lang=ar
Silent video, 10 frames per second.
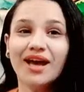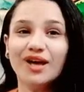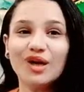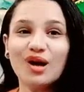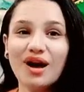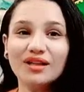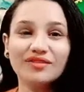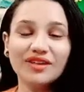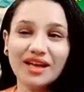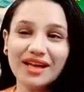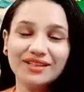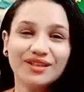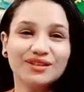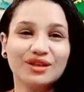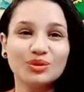علاقه عاطفيه يعني
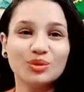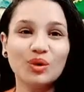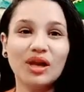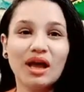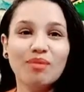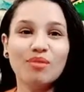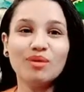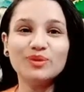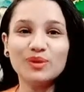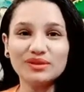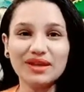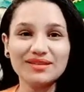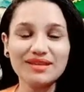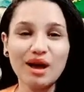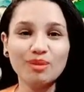نقدر نقول مبروك
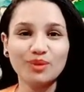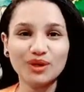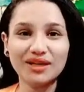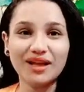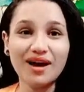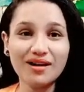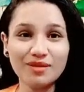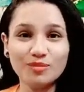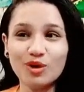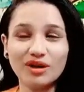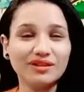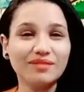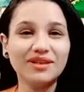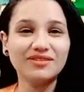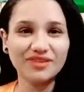لاصحاب برج العقرب
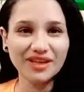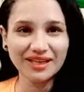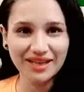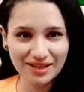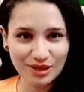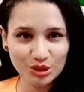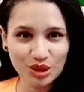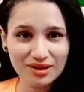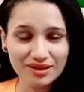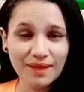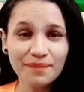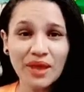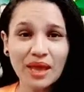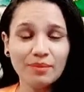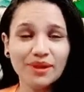مقدما في خلال الشهر ده
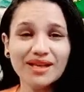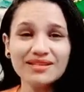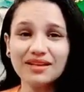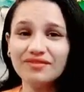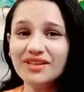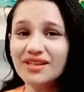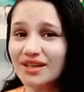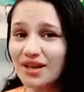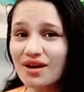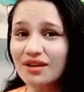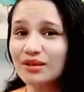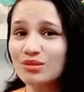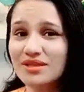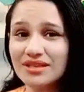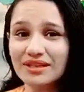بيحصل فيه علاقه
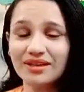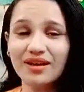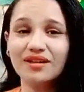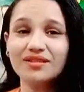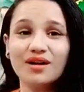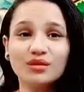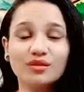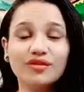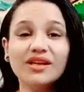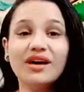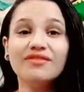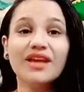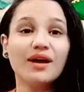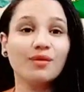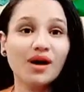توطيد لعلاقات عاطفيه
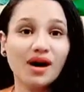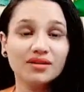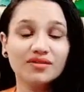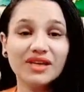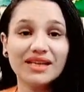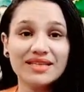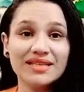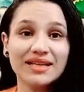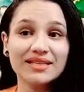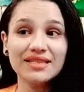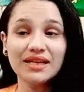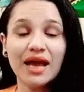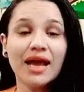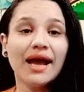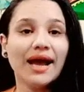في اجواء عاطفيه لذيذه كتير
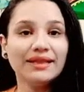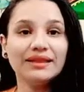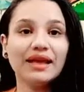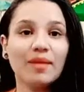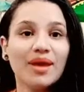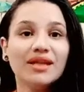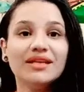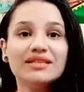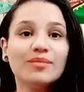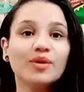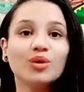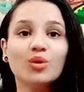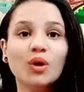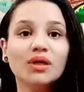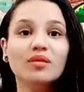حتى كمان نسب
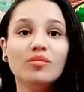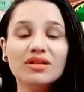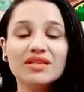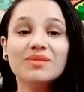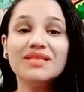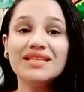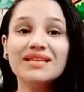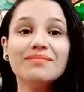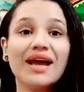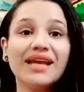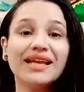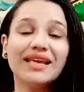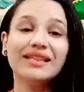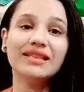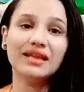الرجوع للماضي بتزيد معانا
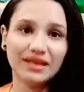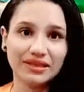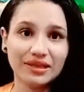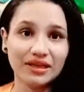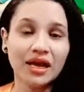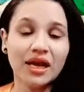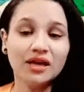جدا جدا